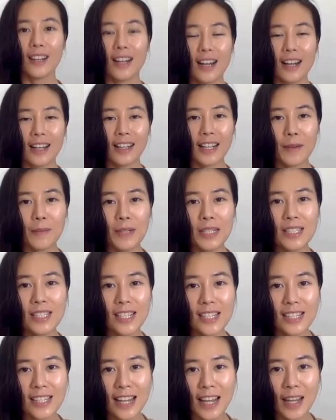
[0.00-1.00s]
À, cảm ơn
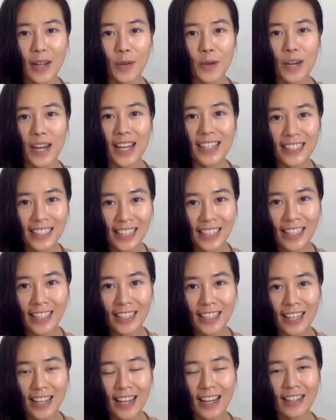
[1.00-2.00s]
chia sẻ của
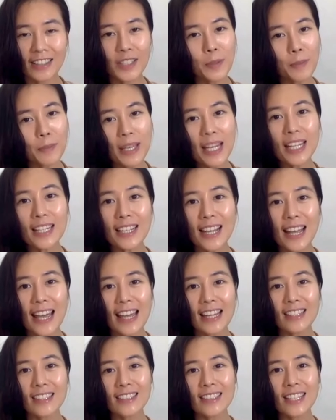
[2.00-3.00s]
Henry. Được biết
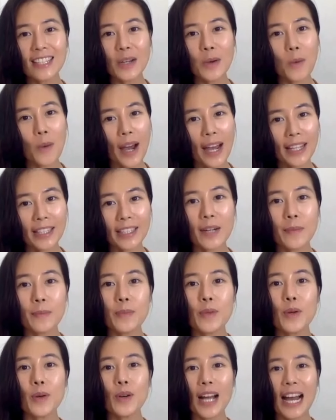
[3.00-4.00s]
Henry ngoài tập
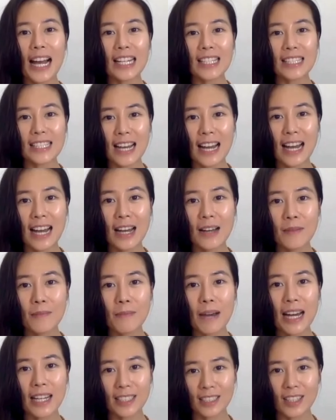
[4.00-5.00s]
yoga ra,
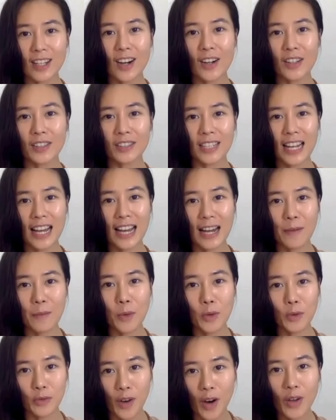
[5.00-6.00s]
bạn còn là
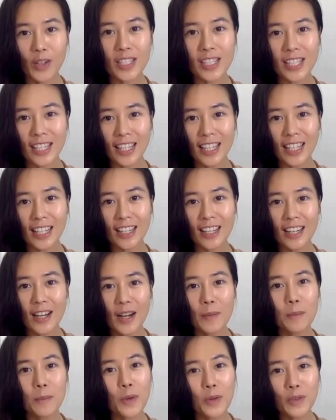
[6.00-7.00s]
một võ sĩ
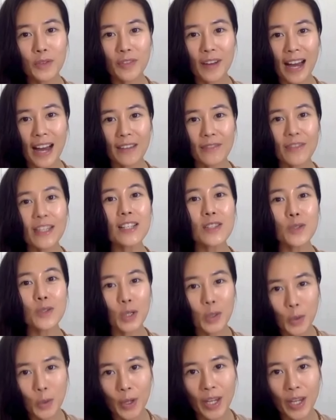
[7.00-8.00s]
môn phái Vịnh
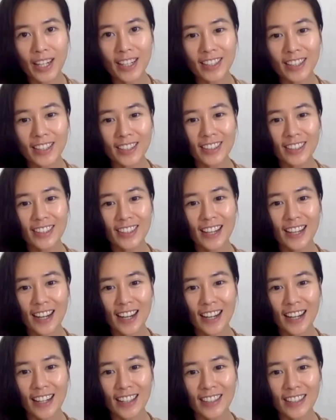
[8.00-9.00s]
Xuân Quyền
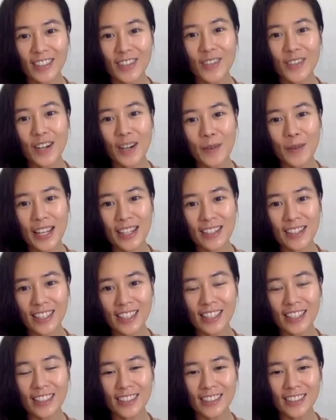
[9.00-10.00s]
à đúng không Henry